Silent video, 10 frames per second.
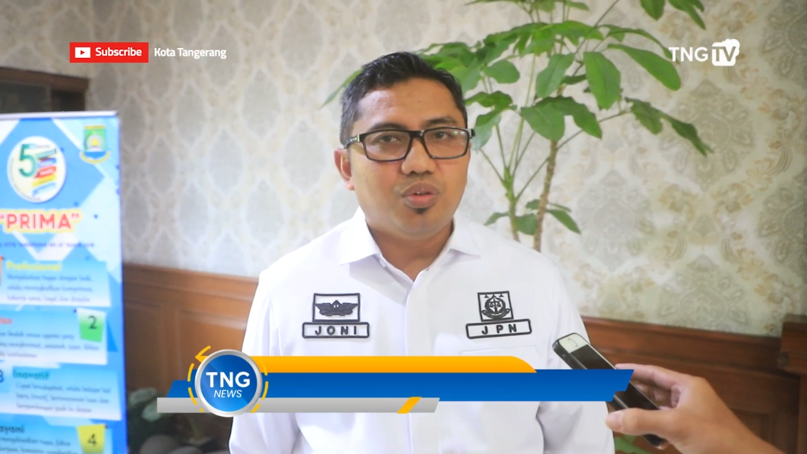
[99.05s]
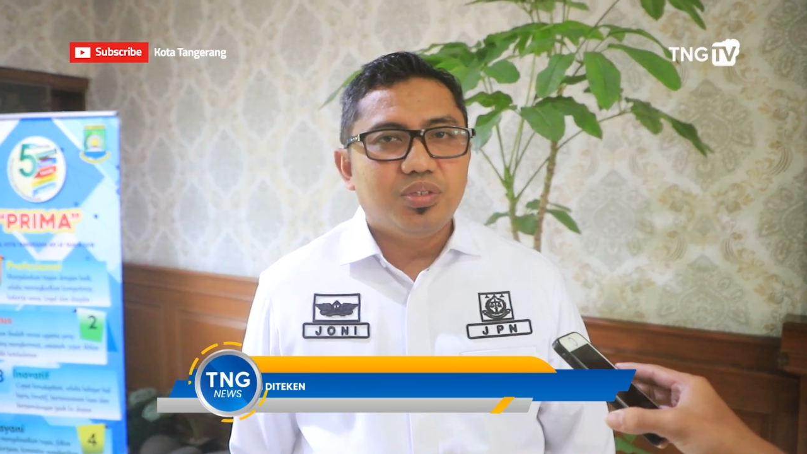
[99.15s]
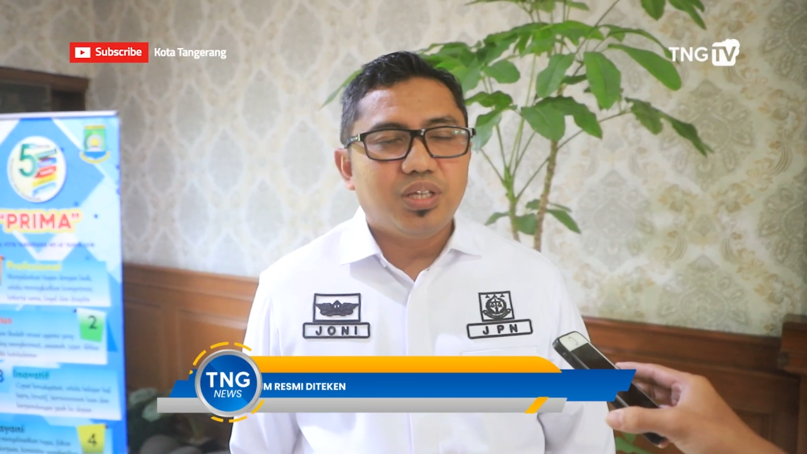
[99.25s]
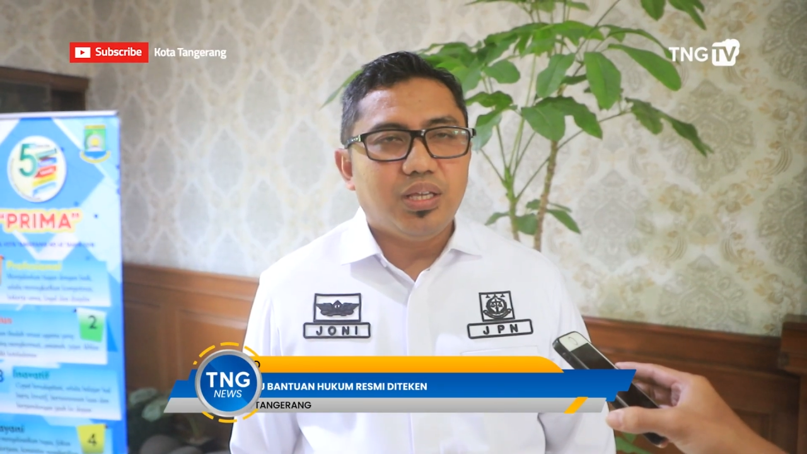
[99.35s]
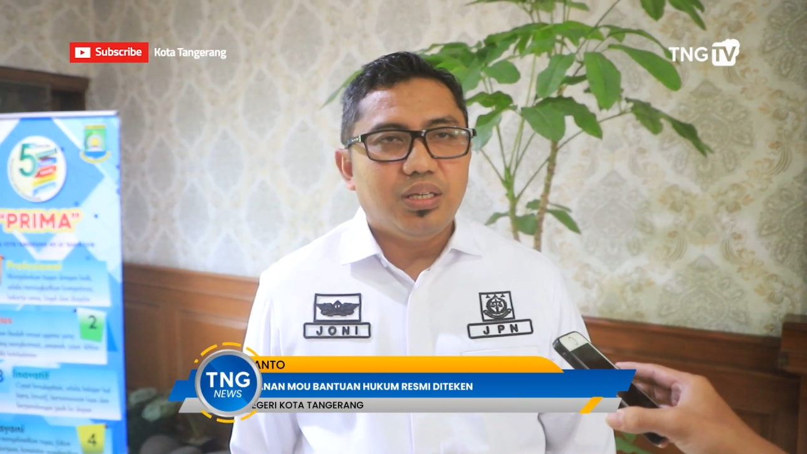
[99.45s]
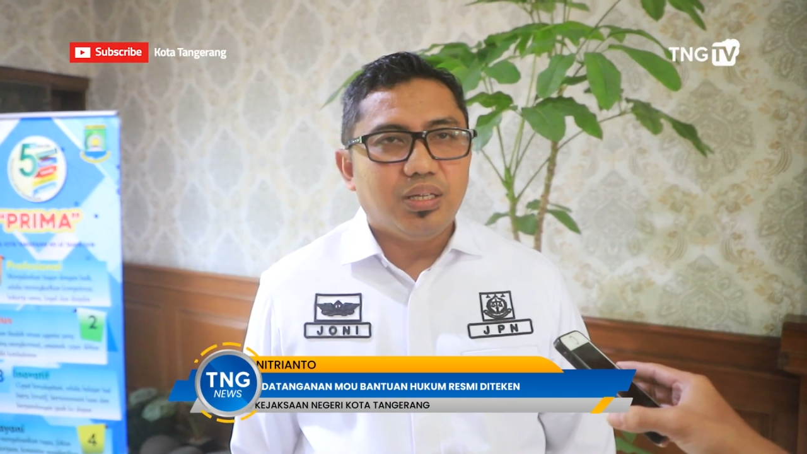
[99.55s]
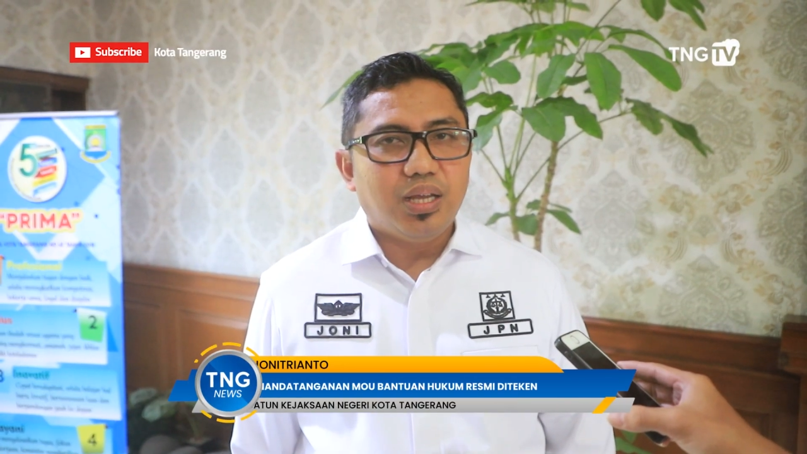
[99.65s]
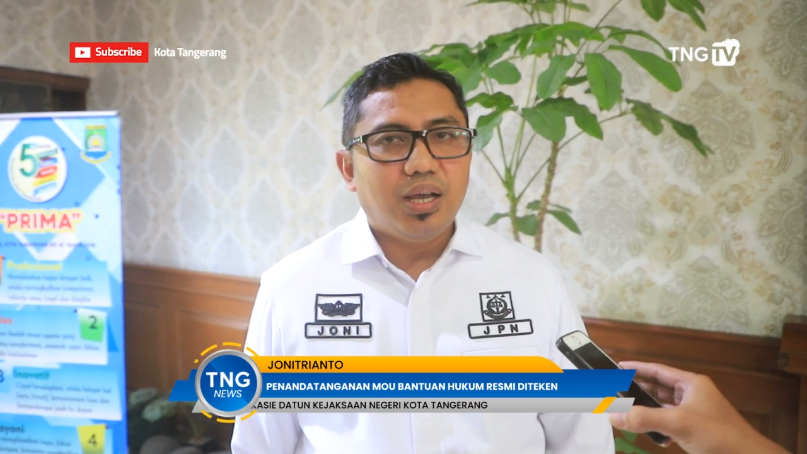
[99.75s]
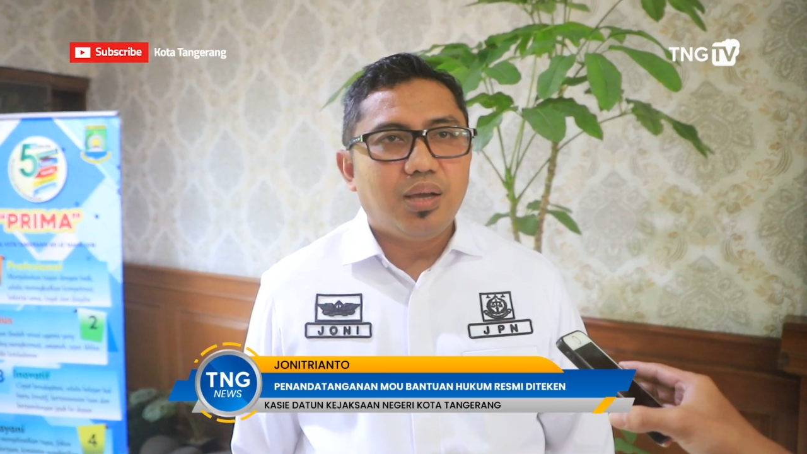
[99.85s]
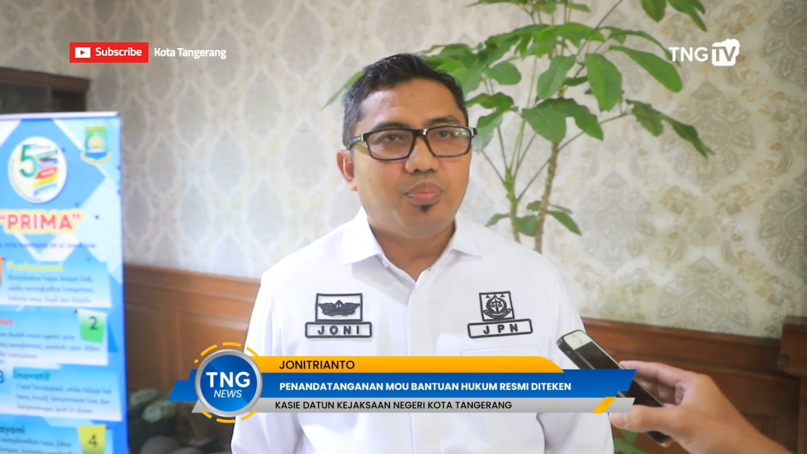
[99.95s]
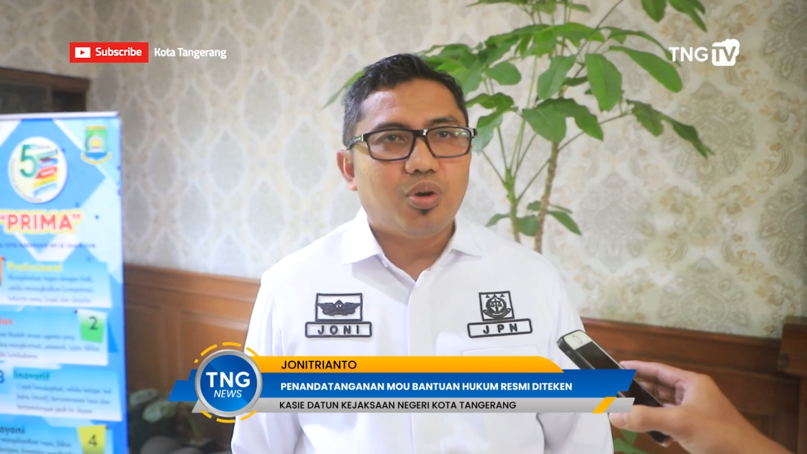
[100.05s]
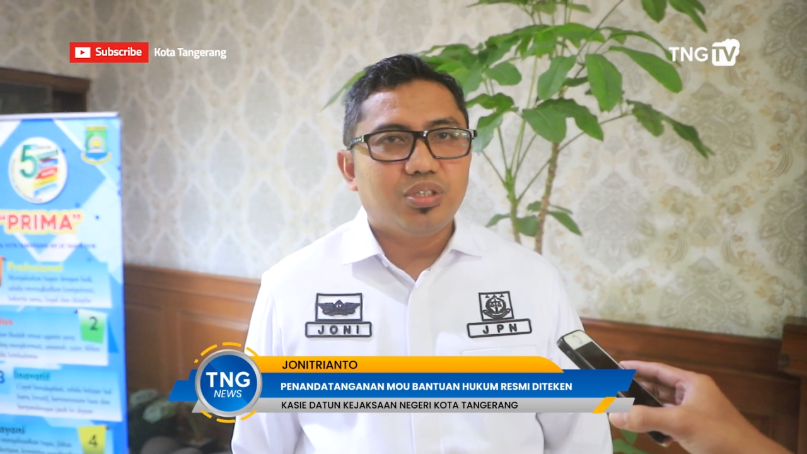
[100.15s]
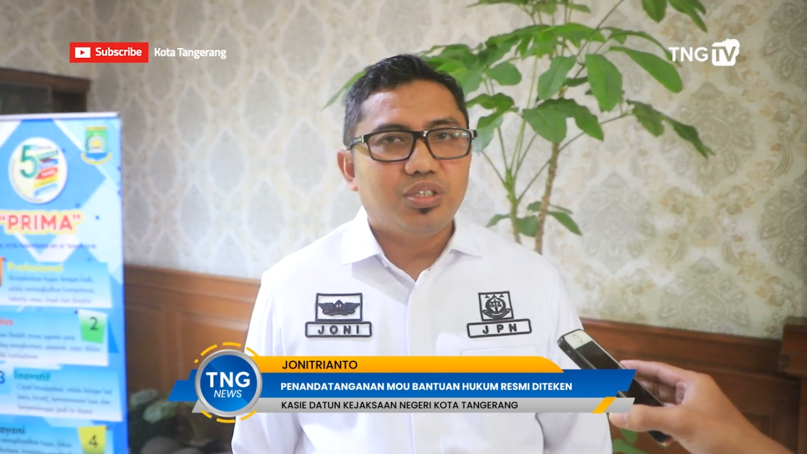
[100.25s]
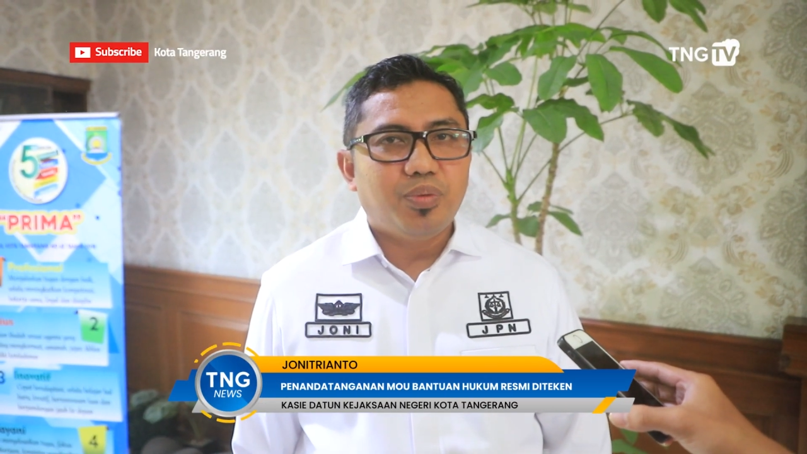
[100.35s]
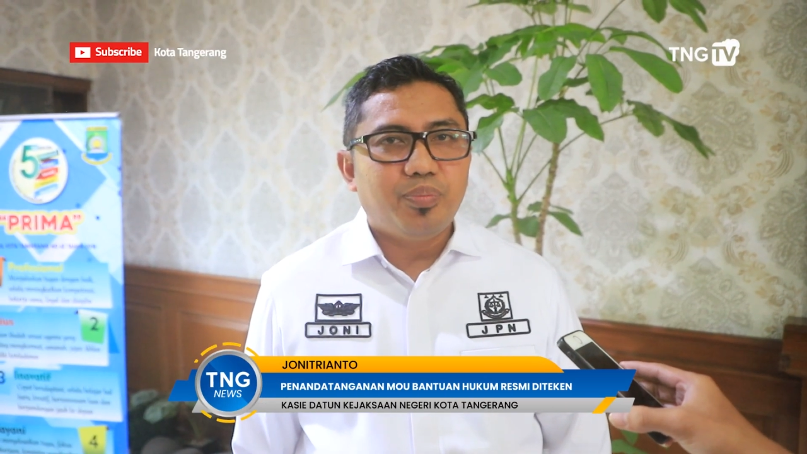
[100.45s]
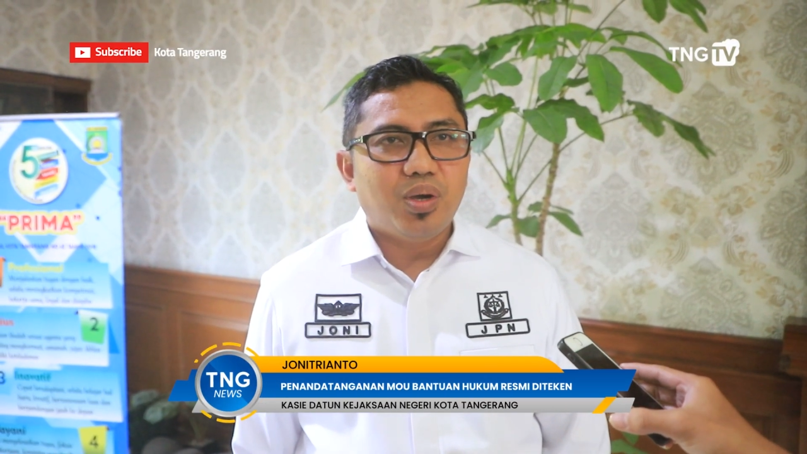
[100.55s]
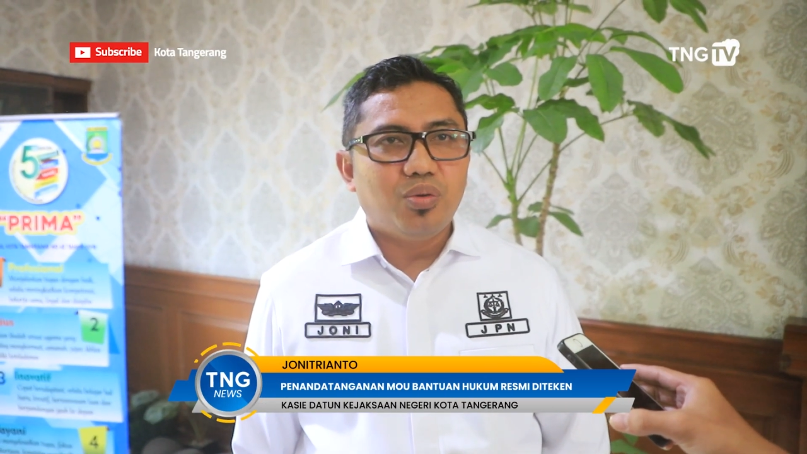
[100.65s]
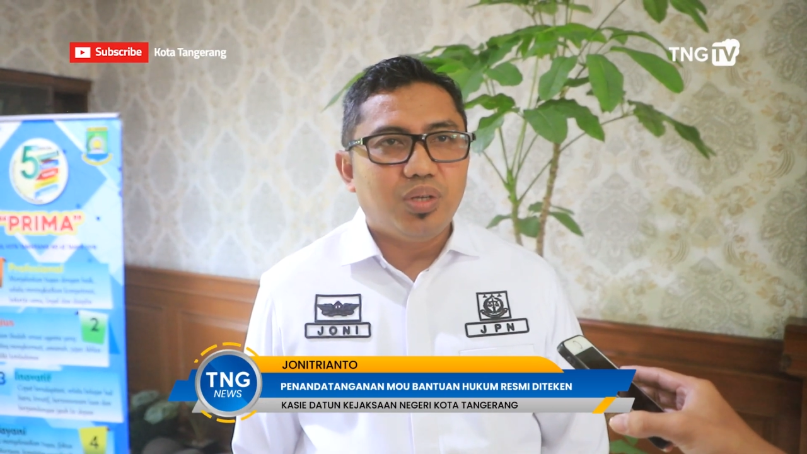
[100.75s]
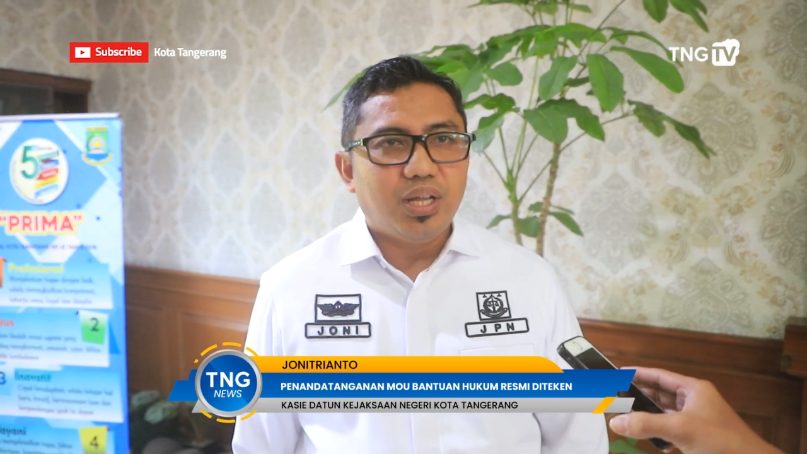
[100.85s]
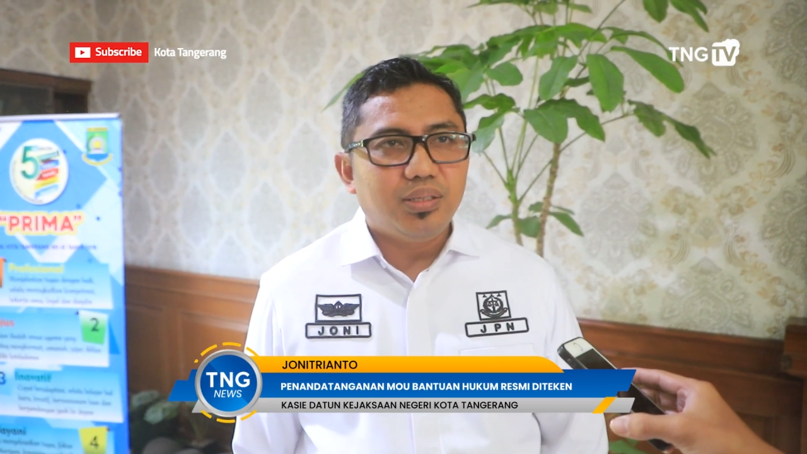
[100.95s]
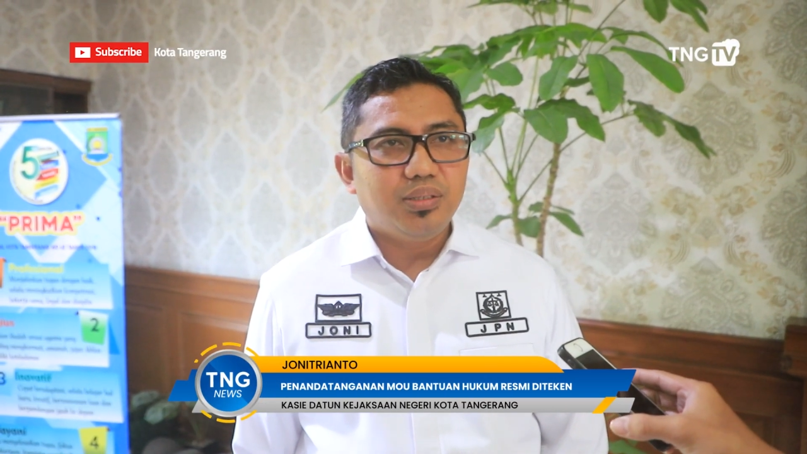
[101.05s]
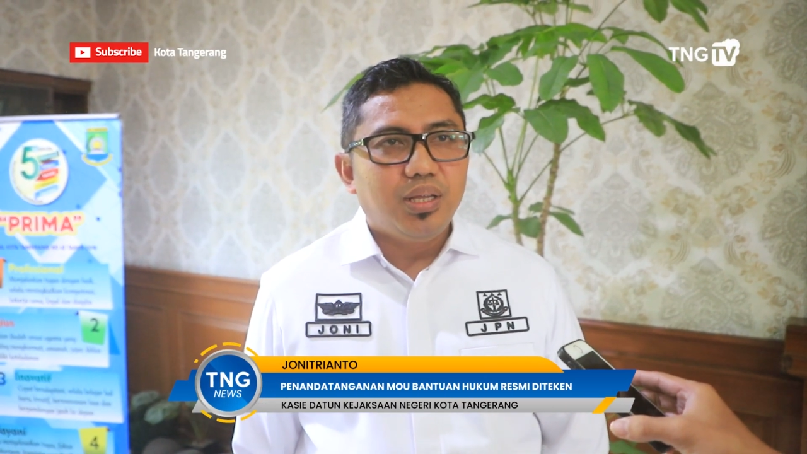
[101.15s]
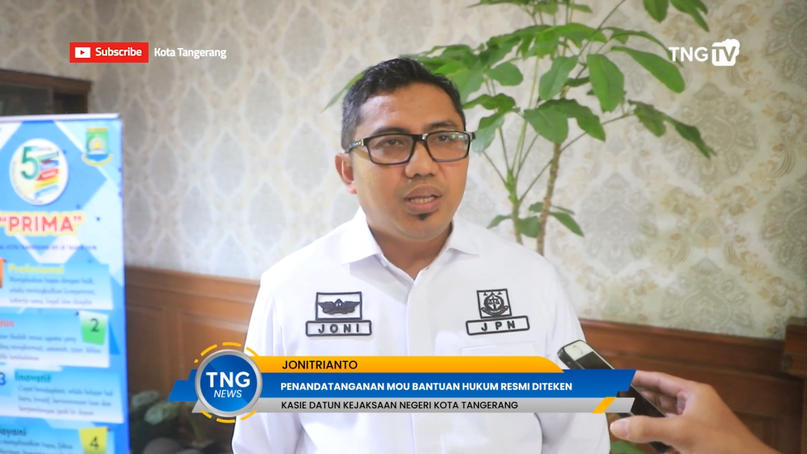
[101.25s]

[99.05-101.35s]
hukum sehingga proses pembangunan